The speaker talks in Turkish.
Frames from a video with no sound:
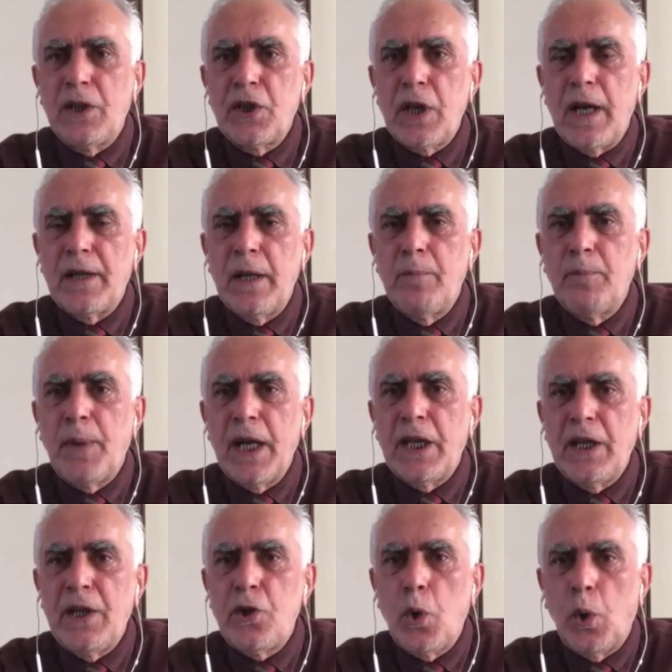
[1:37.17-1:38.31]
Dışarıdan para
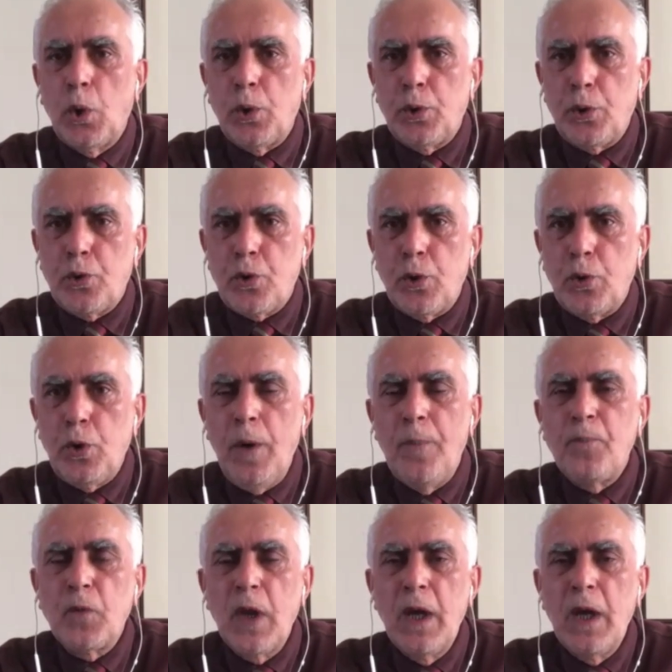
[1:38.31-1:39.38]
girişi olurdu çünkü.